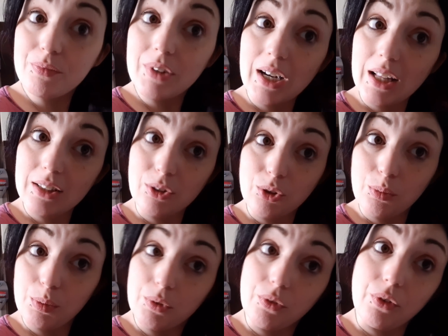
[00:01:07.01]
tra l'altro
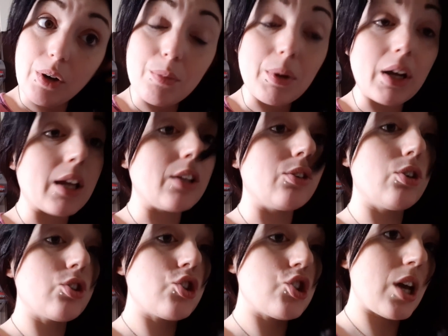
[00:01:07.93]
dopo devo farmi anche
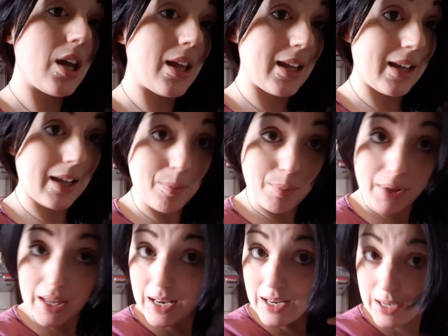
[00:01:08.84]
doccia e
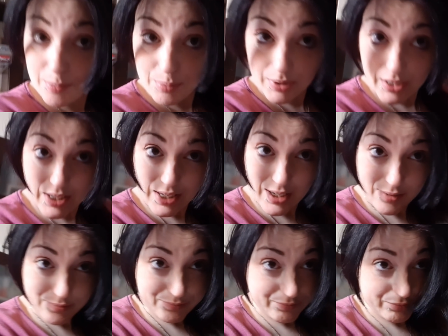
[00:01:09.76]
capelli
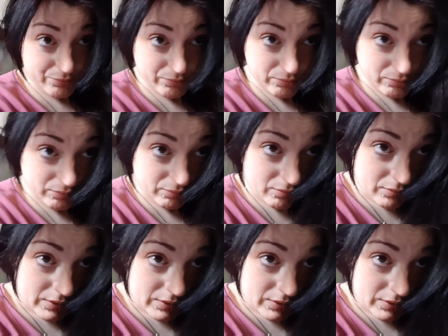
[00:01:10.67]
perché mm,